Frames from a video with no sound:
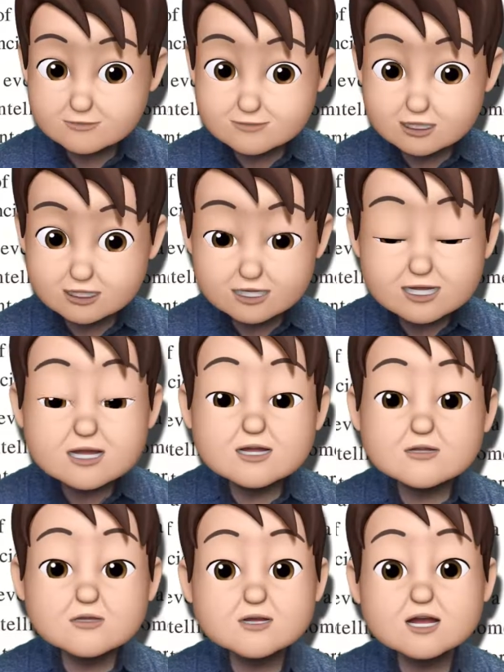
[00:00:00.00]
그지
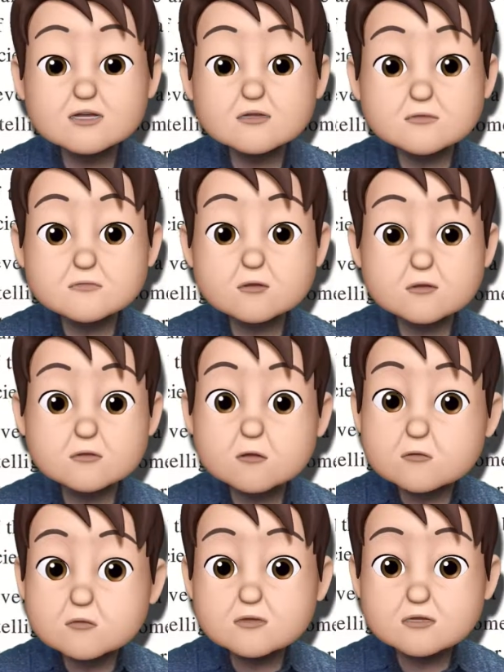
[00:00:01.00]
그러니까 좀 더
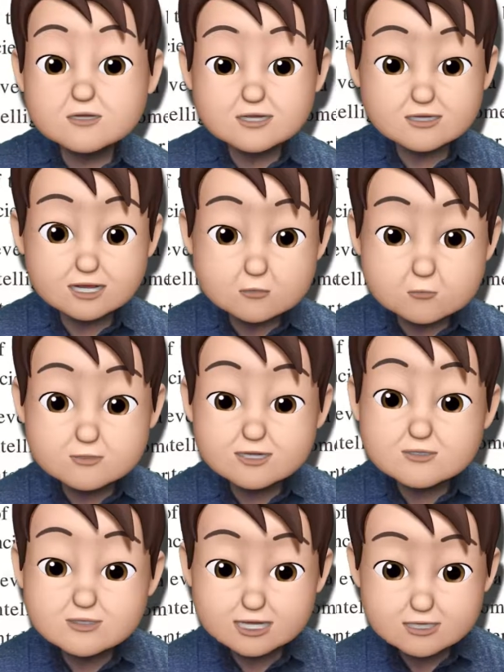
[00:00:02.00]
도구 사용하는데 도움이
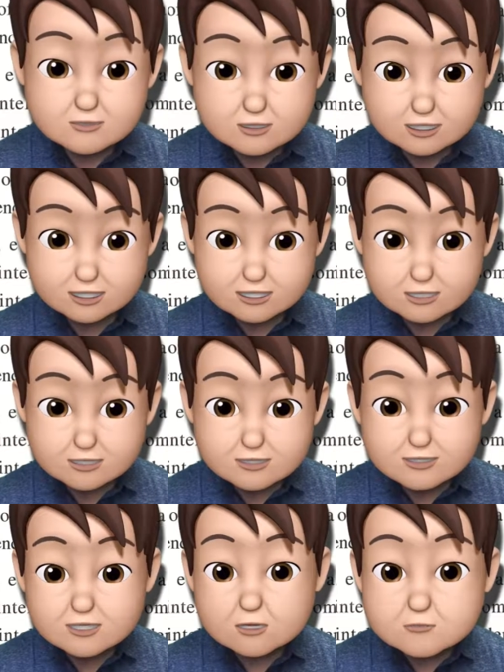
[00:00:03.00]
되었다는 거지
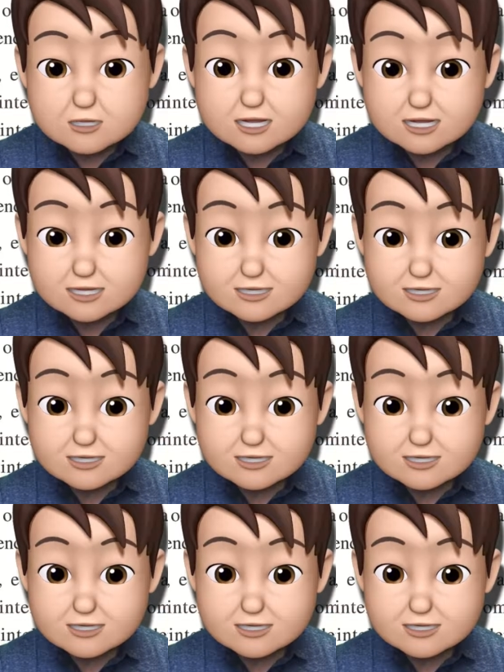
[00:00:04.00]
그 결과